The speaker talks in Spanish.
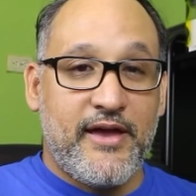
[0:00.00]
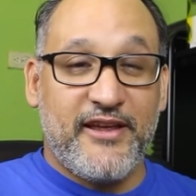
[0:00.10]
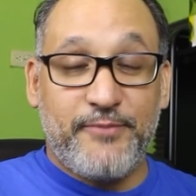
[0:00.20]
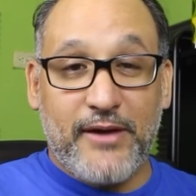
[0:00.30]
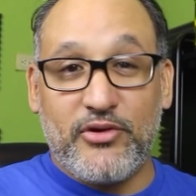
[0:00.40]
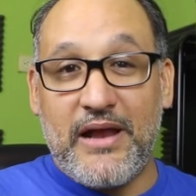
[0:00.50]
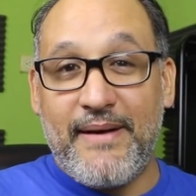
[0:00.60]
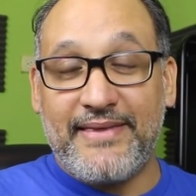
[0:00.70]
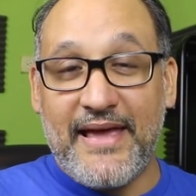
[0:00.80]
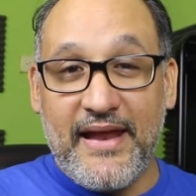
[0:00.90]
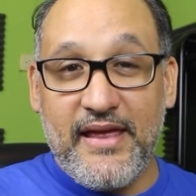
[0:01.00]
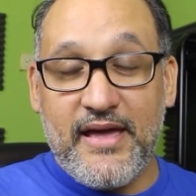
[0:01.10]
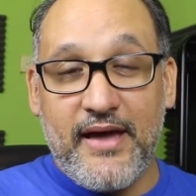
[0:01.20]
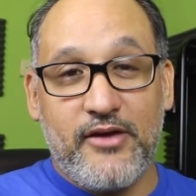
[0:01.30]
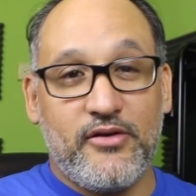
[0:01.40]
Respecto a la
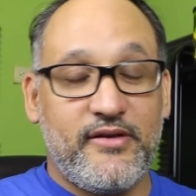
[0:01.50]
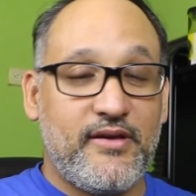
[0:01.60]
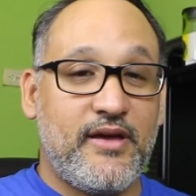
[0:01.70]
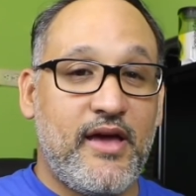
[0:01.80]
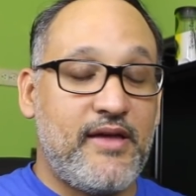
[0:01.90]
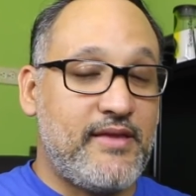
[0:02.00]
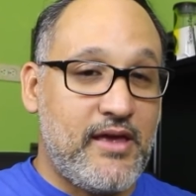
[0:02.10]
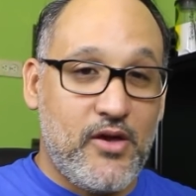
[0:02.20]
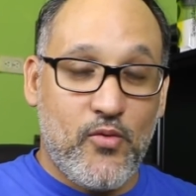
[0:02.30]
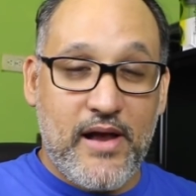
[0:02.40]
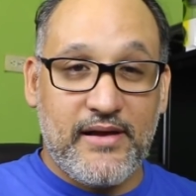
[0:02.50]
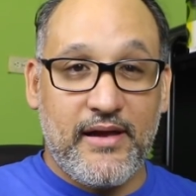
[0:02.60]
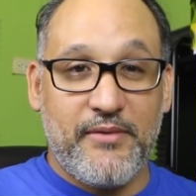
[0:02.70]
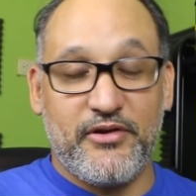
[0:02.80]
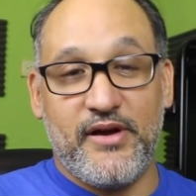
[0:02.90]
batería, ellos dicen que de, igual que
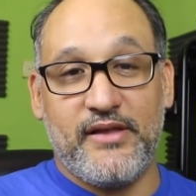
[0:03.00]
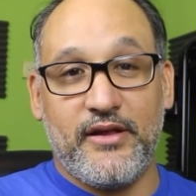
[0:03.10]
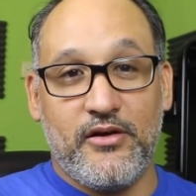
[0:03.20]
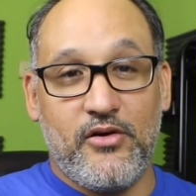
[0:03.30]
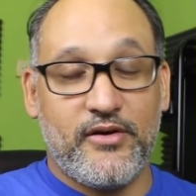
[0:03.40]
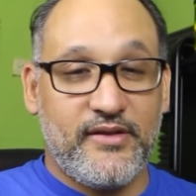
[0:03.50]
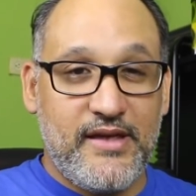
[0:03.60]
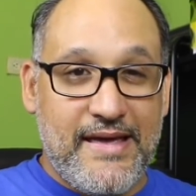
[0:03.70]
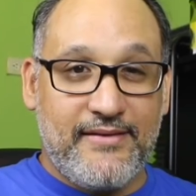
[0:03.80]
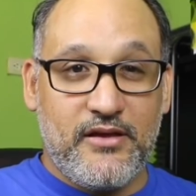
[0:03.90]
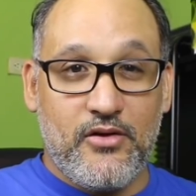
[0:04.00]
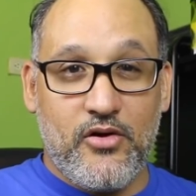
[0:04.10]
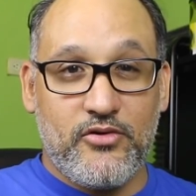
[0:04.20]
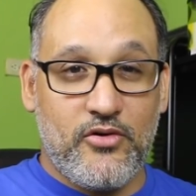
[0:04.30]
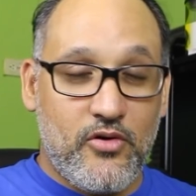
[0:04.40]
la versión anterior,
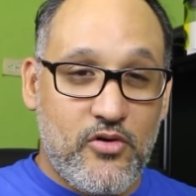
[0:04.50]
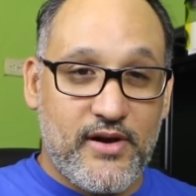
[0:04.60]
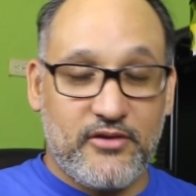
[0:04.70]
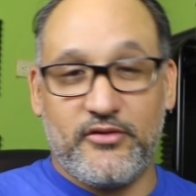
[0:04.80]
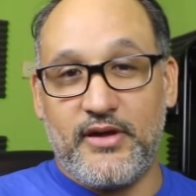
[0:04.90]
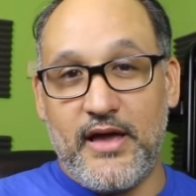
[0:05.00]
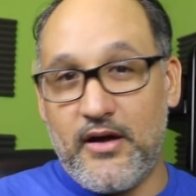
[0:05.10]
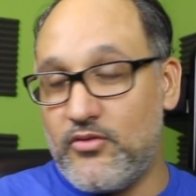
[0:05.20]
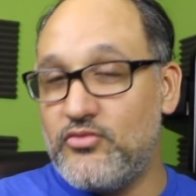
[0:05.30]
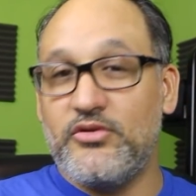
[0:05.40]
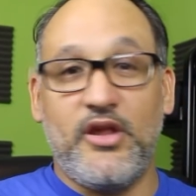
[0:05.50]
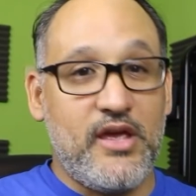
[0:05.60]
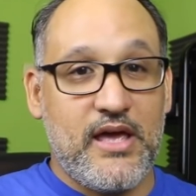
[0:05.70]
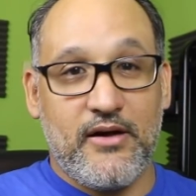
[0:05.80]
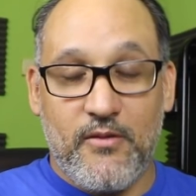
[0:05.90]
18 horas, o sea, un
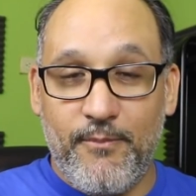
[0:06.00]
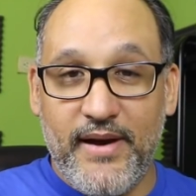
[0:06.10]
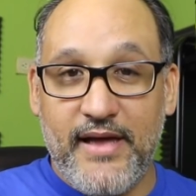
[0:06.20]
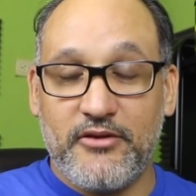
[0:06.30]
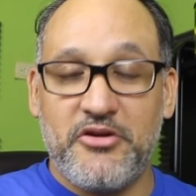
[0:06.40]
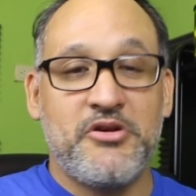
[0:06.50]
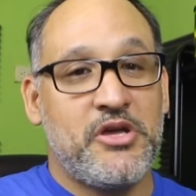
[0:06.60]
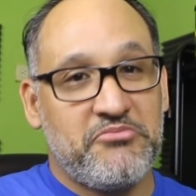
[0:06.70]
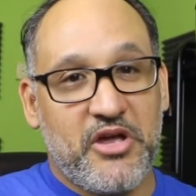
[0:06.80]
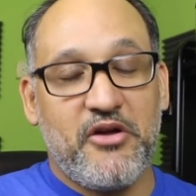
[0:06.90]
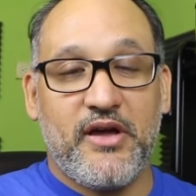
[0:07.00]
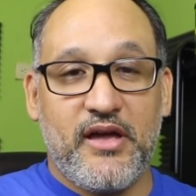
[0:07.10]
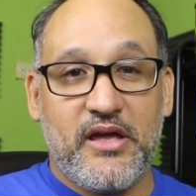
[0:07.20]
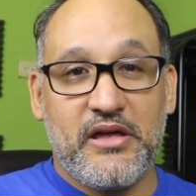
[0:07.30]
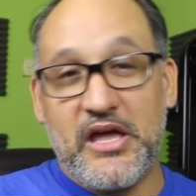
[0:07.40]
día completo. Creo
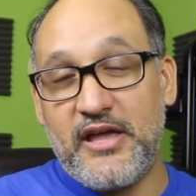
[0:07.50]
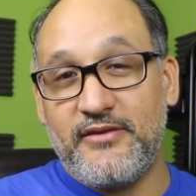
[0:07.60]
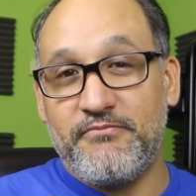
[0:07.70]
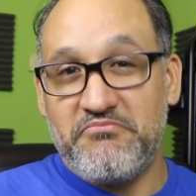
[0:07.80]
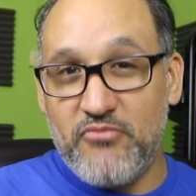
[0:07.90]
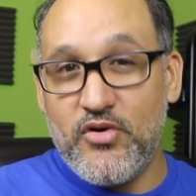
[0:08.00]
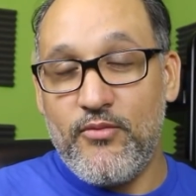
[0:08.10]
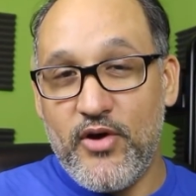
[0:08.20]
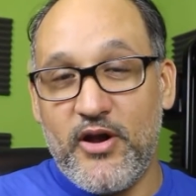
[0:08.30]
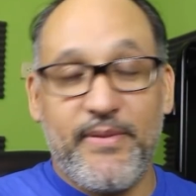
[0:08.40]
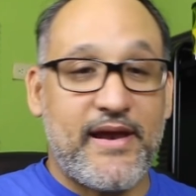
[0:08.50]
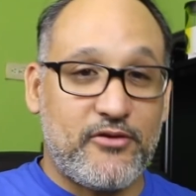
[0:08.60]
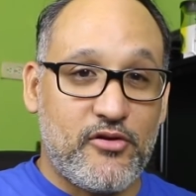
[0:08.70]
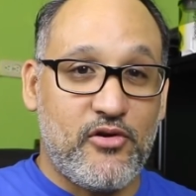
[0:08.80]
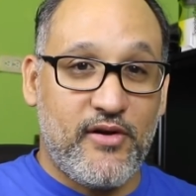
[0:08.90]
que es muy bueno para todo